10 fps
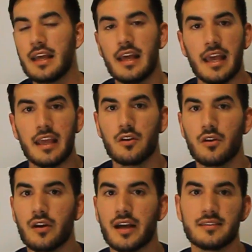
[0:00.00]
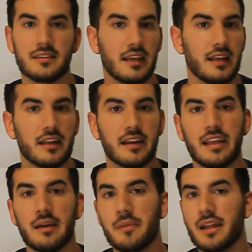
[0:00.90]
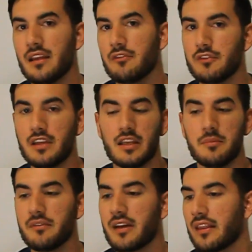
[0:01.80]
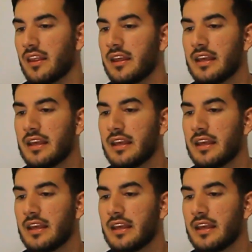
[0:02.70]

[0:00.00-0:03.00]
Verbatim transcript: N'Golo Kanté, Rian Marez y Jimmy Barbie